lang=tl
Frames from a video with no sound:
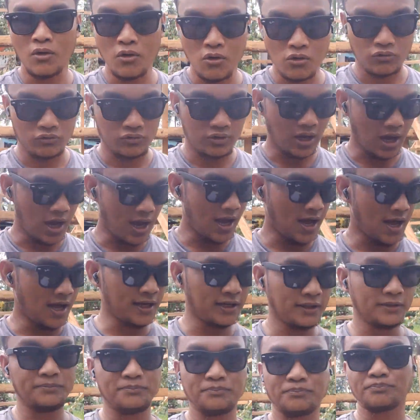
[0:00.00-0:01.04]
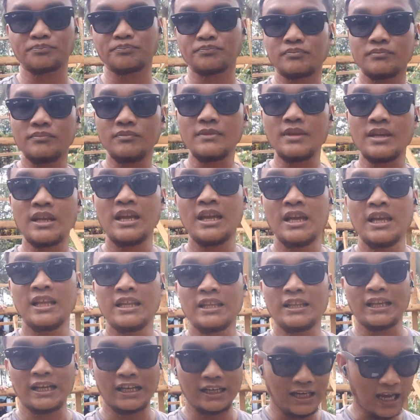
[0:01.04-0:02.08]
Og ah uh,
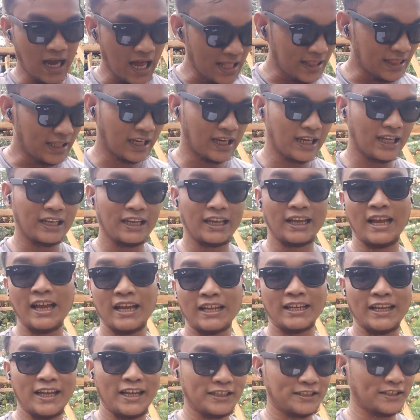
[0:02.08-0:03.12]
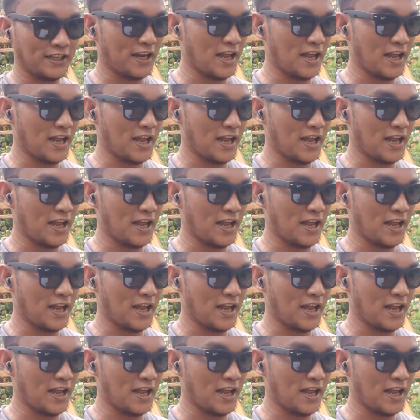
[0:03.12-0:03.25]
daghan daghan daghan kayong